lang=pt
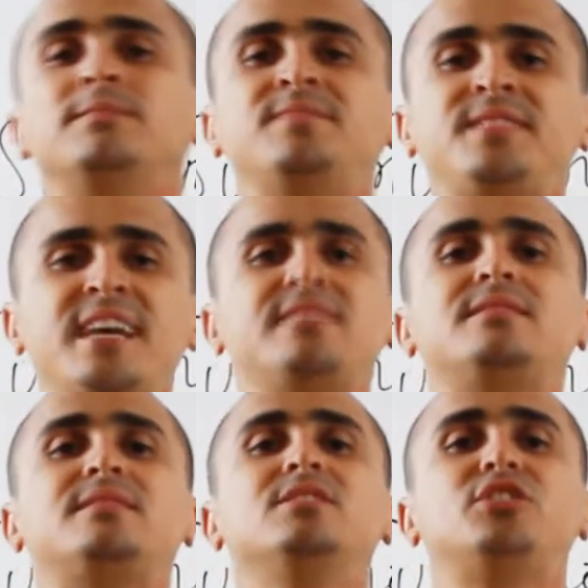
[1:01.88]
nesse
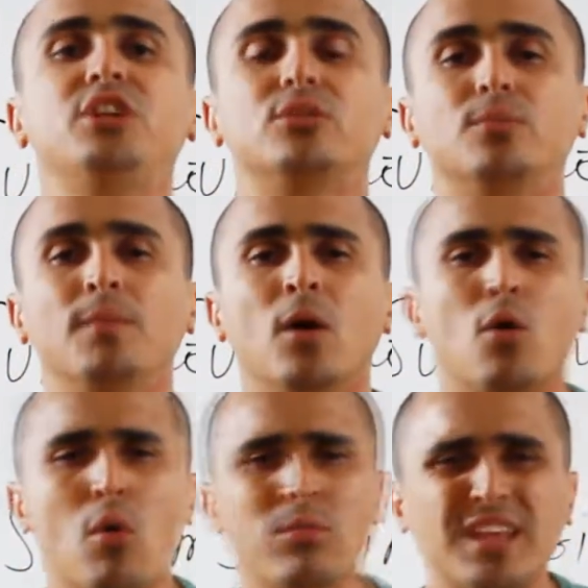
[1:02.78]
sentido,
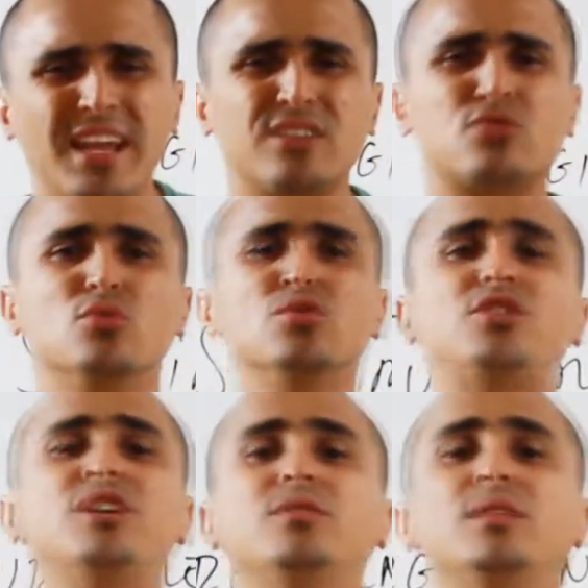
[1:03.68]
como teria
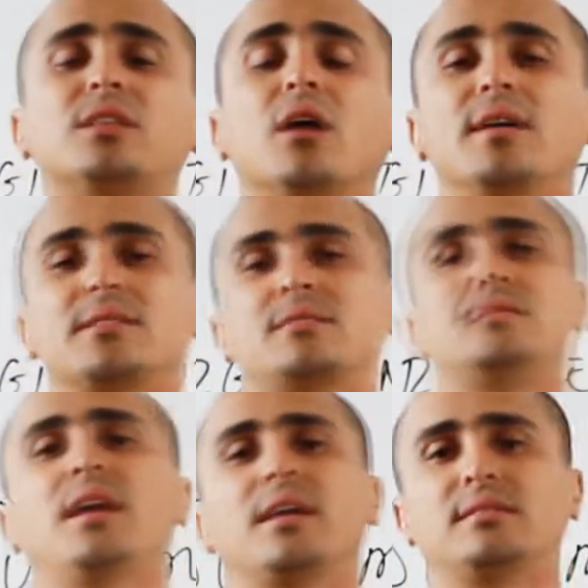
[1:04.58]
surgido então essa
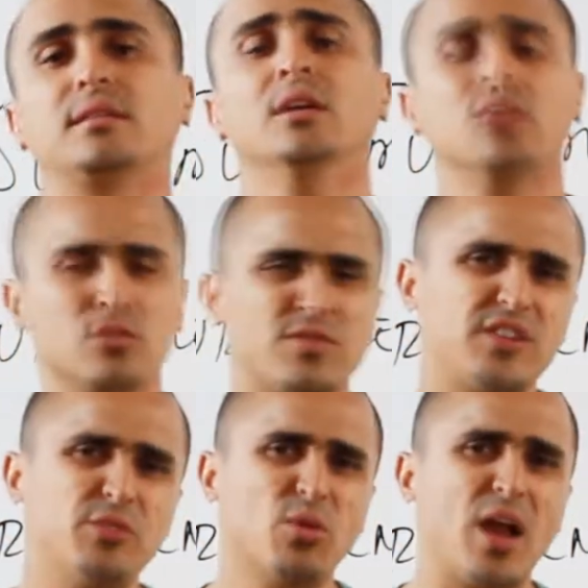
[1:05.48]
ciência? Nos
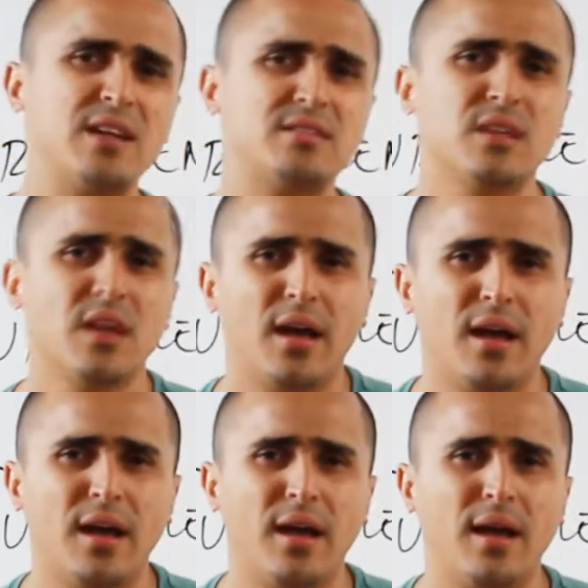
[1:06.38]
vestibulares
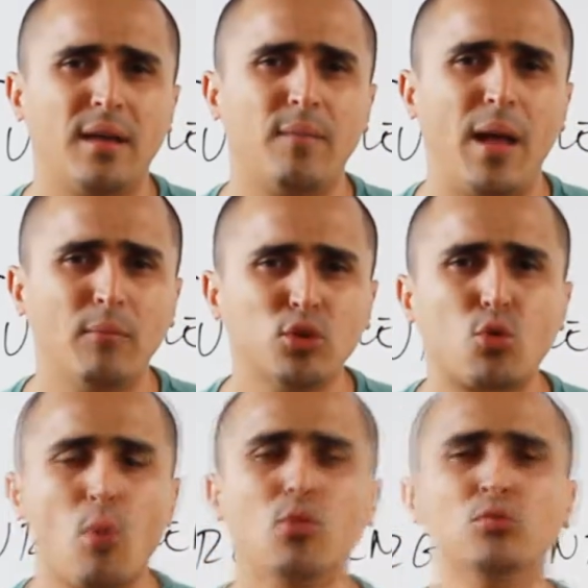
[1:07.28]
é, é muito
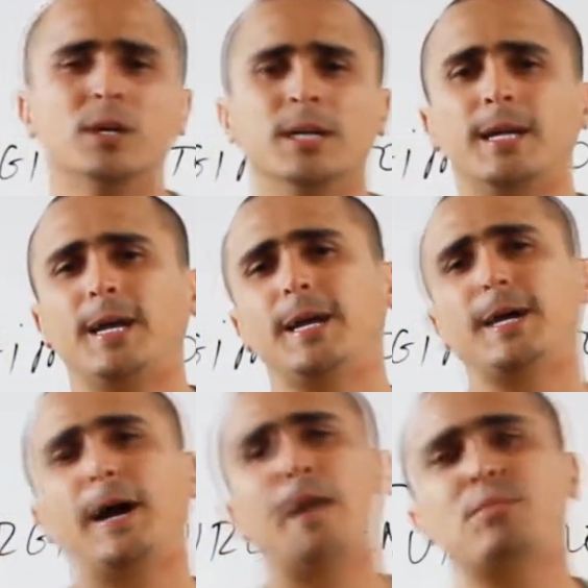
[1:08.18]
comum
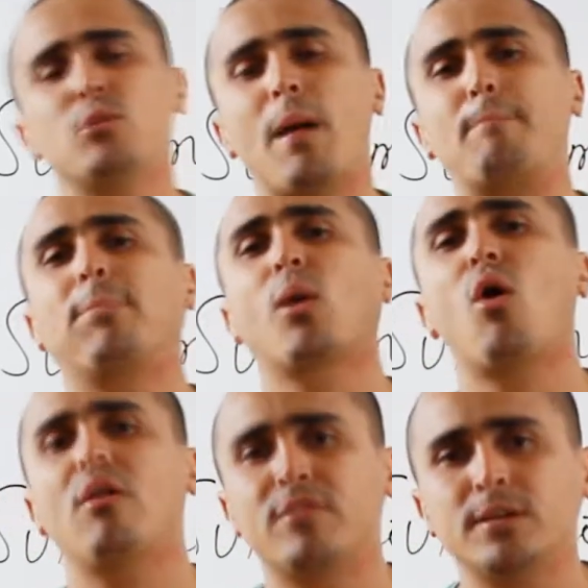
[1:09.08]
é, abrir uma
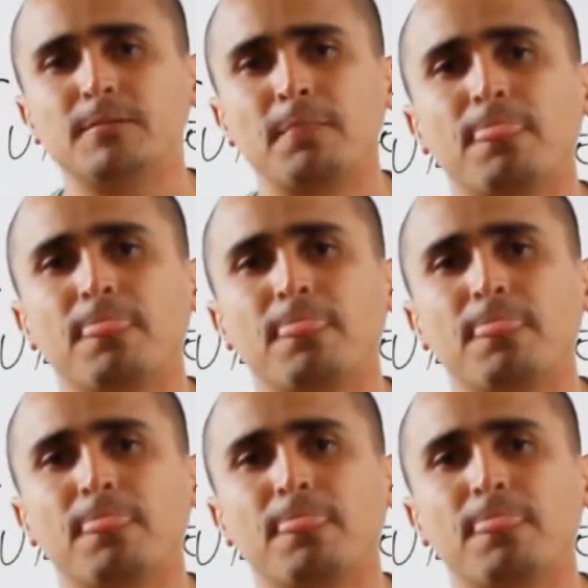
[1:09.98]
prova